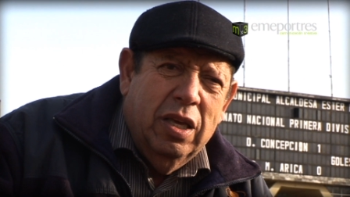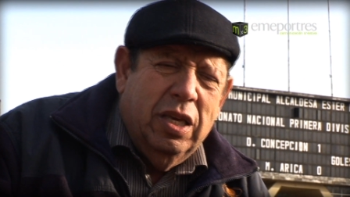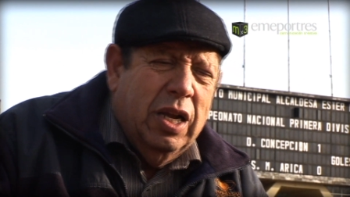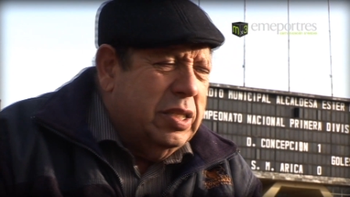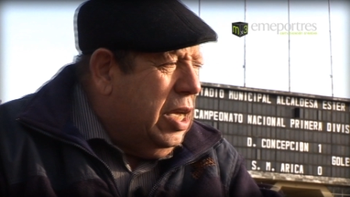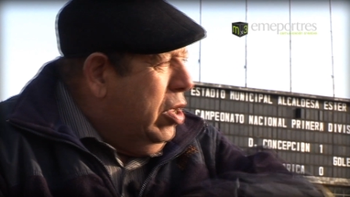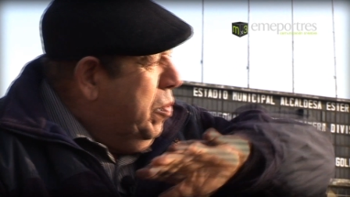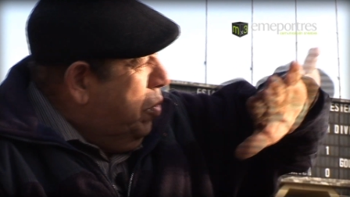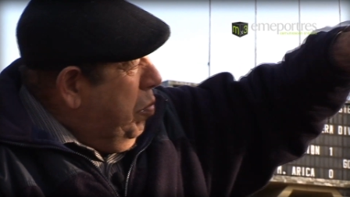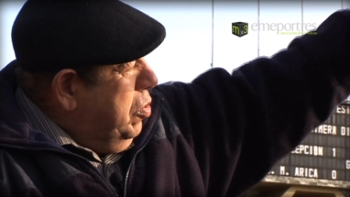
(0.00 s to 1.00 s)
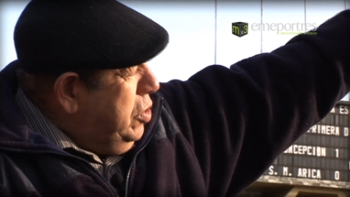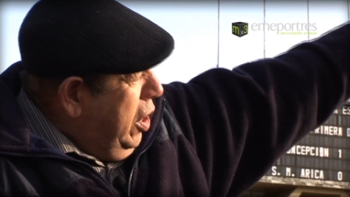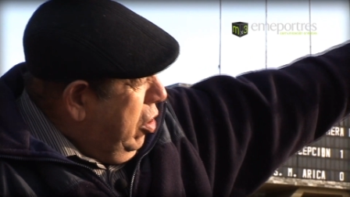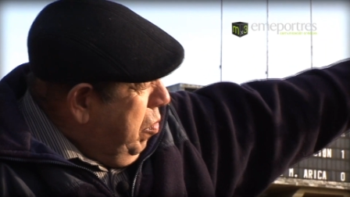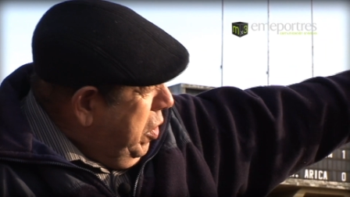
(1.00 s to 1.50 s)
Y él salió como
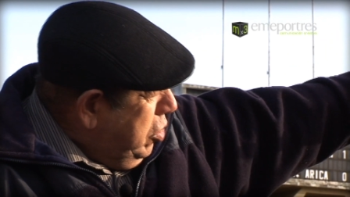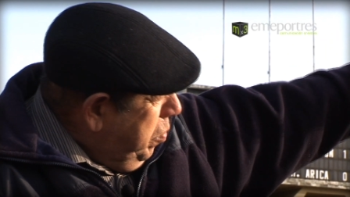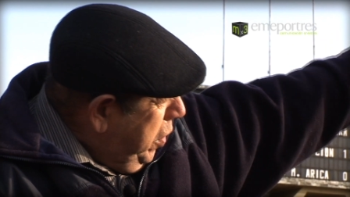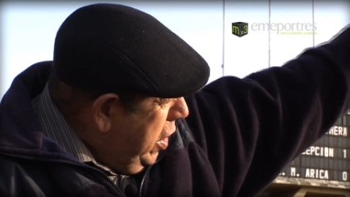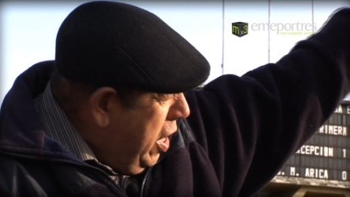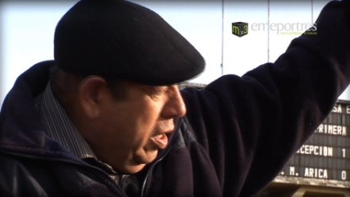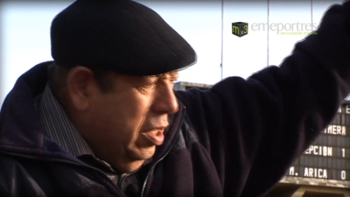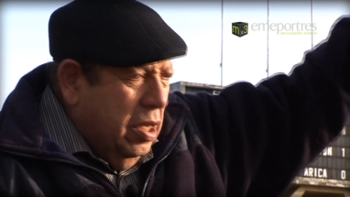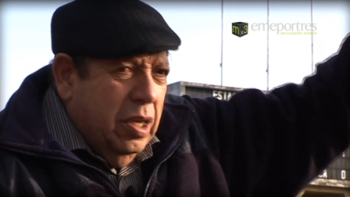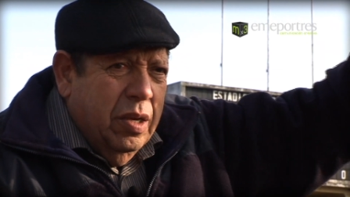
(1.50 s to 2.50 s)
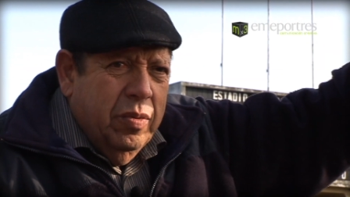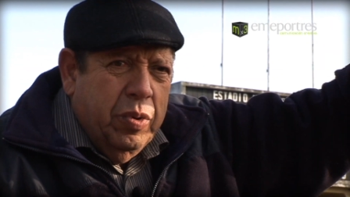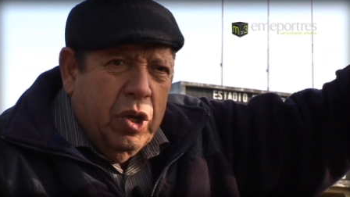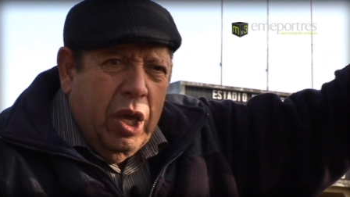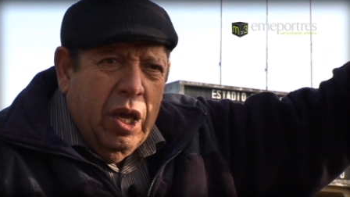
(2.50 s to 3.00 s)
cinco metros para allá,
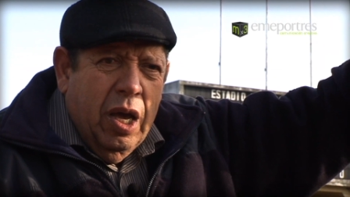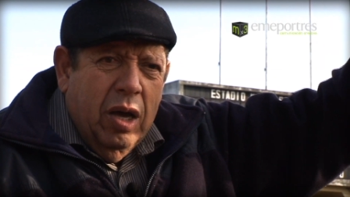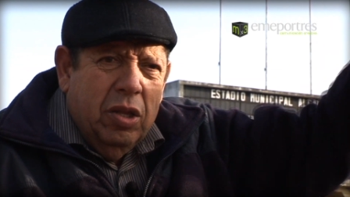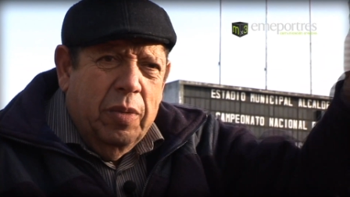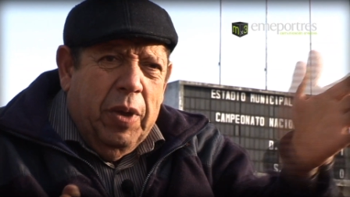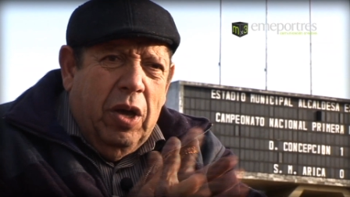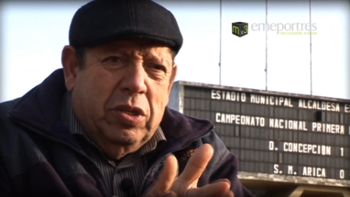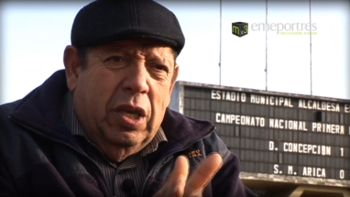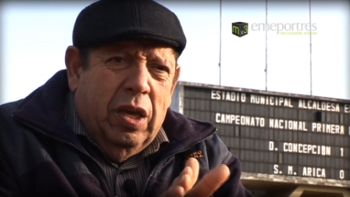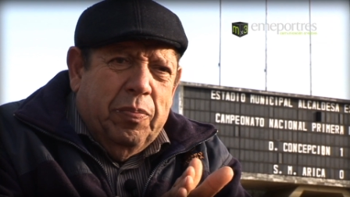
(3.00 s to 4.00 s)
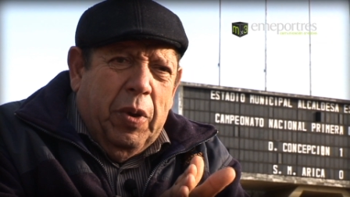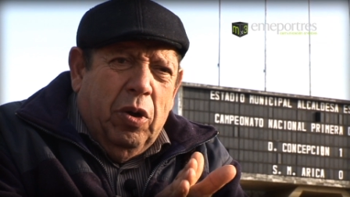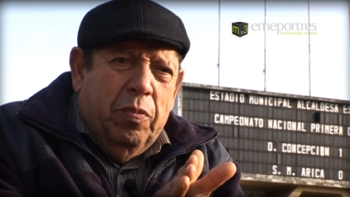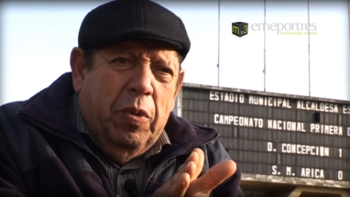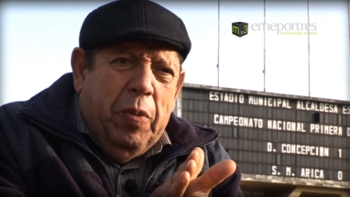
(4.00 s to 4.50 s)
porque donde pegó así,
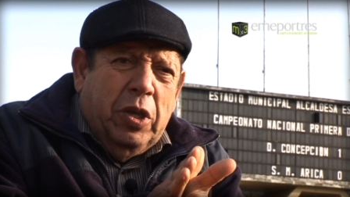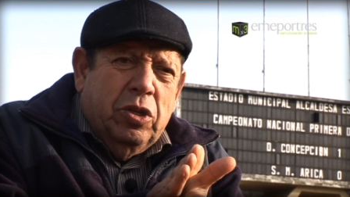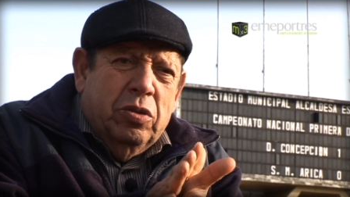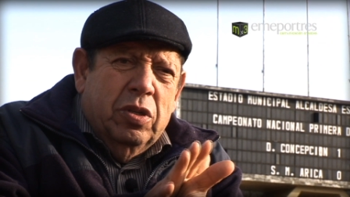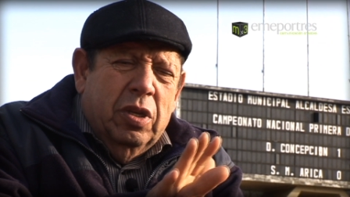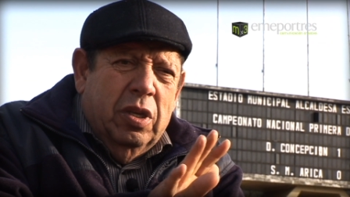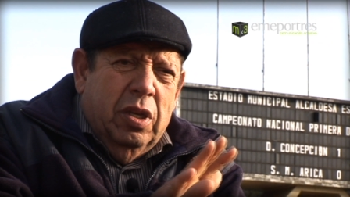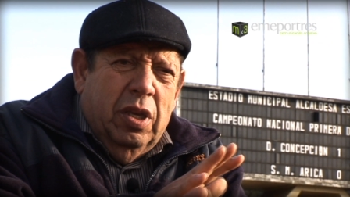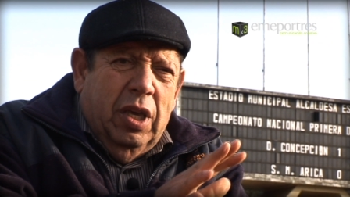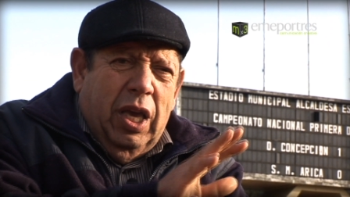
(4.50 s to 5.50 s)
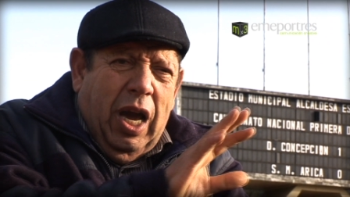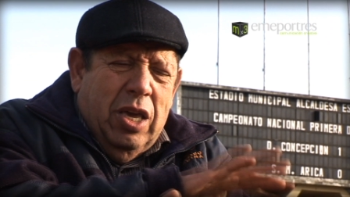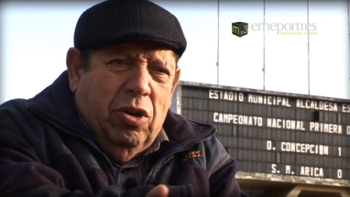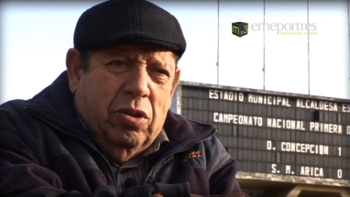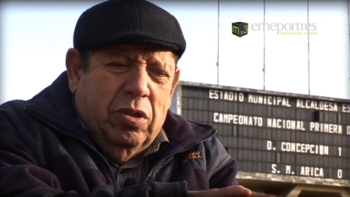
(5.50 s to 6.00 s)
pegó en mi pecho y
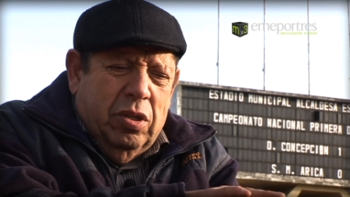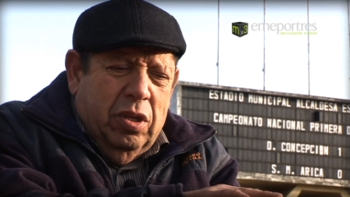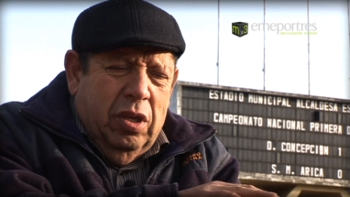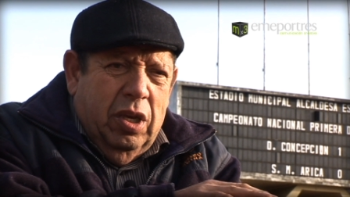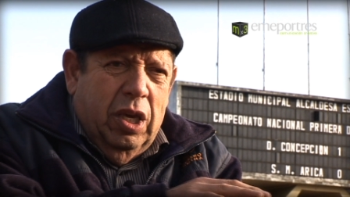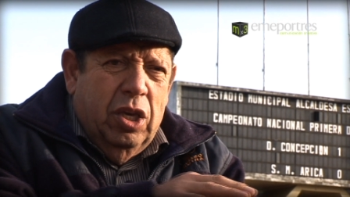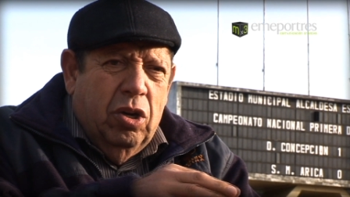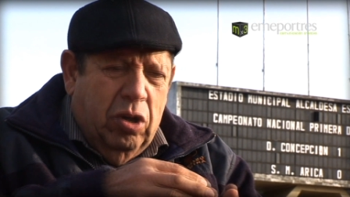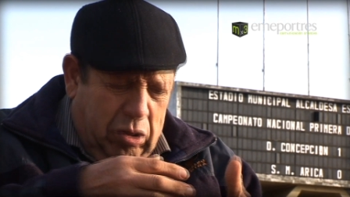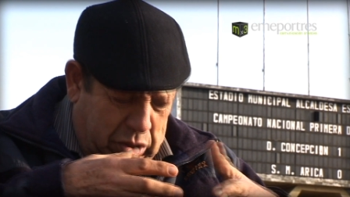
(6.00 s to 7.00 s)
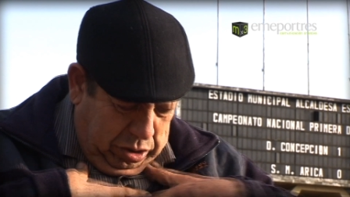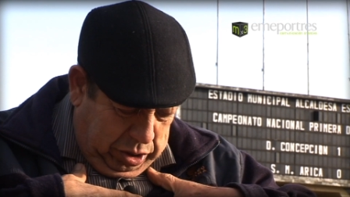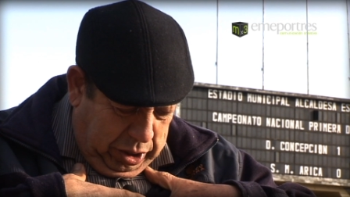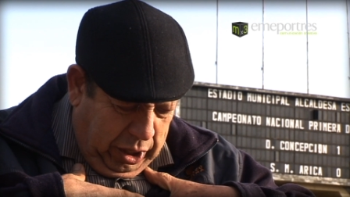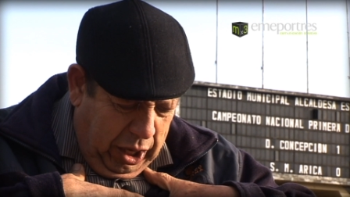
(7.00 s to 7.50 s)
cayó. Y yo
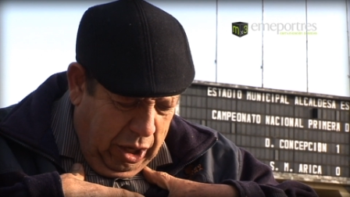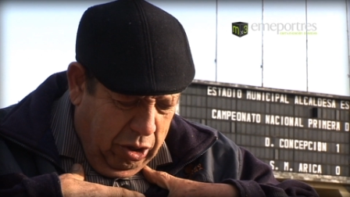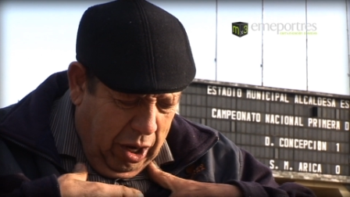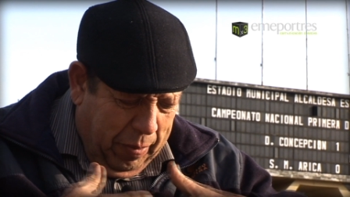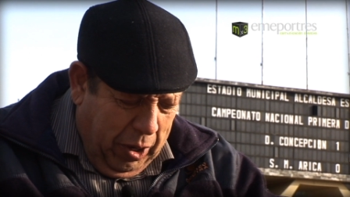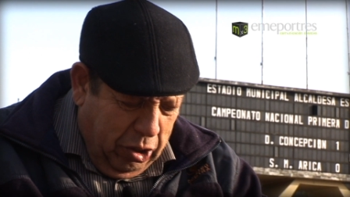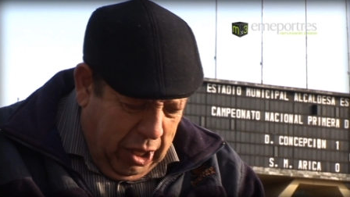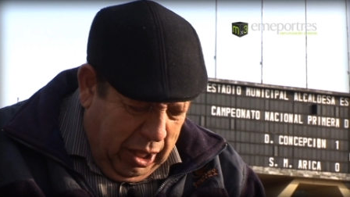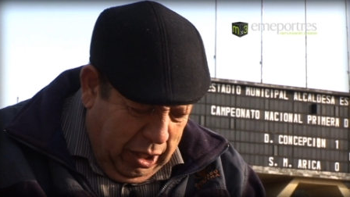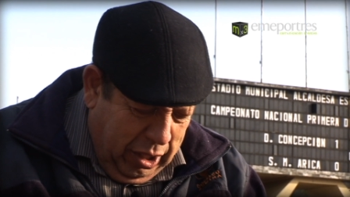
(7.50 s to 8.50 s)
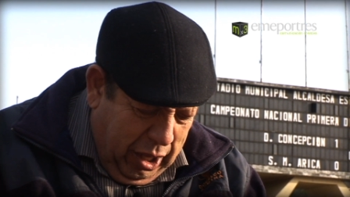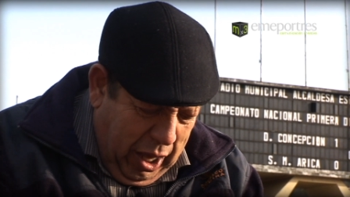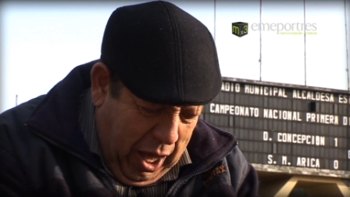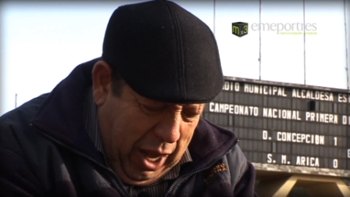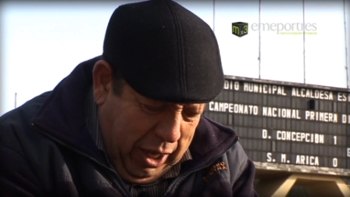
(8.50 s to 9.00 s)
quedé con la pelota
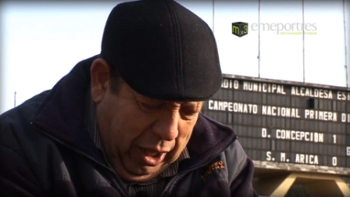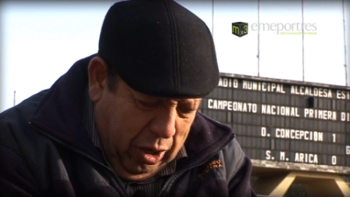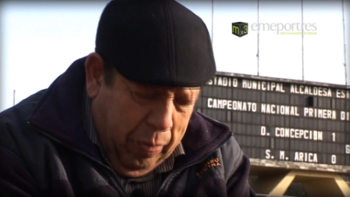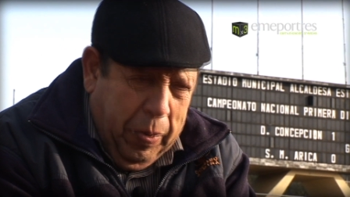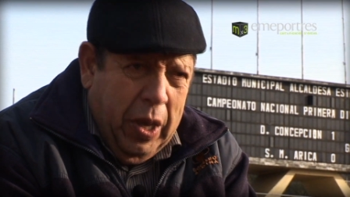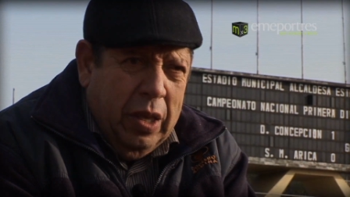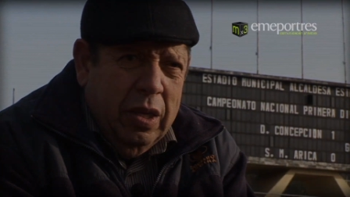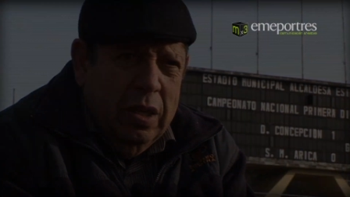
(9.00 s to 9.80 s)
al ir los pies.